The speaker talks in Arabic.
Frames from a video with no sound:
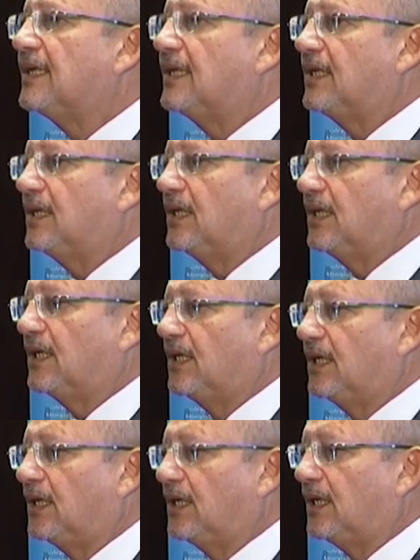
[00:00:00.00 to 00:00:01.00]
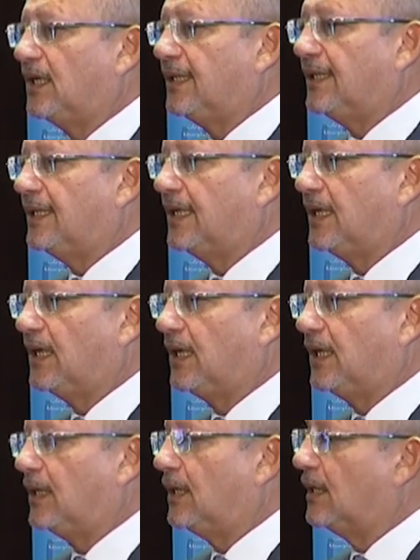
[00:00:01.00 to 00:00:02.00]
آه، الى
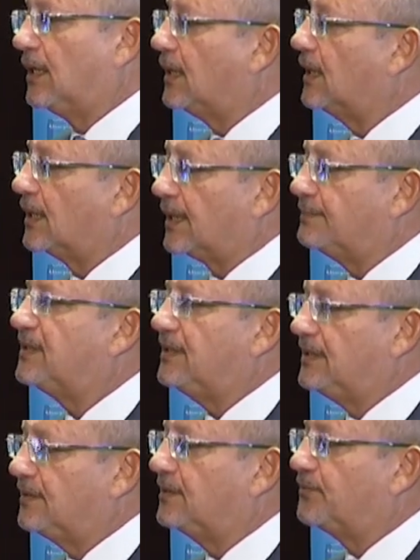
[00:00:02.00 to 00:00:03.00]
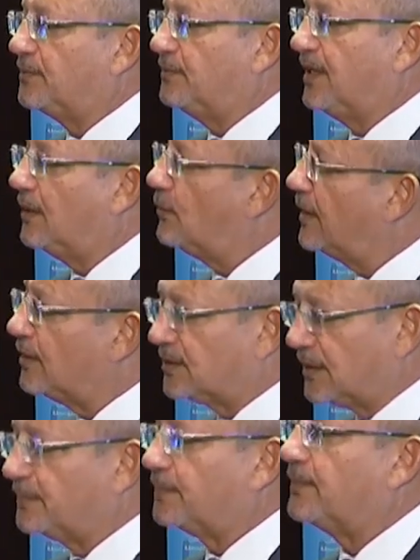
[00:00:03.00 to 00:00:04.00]
50% آه، وهي نسب